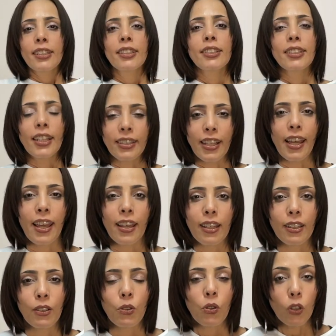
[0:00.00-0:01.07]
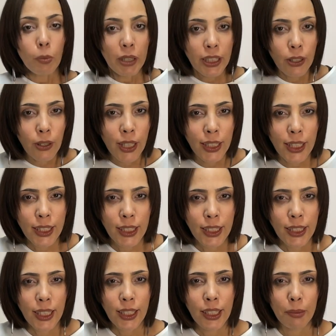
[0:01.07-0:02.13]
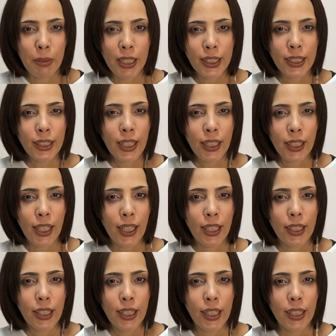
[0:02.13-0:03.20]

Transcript: さて、ここまでお話ししてきましたが、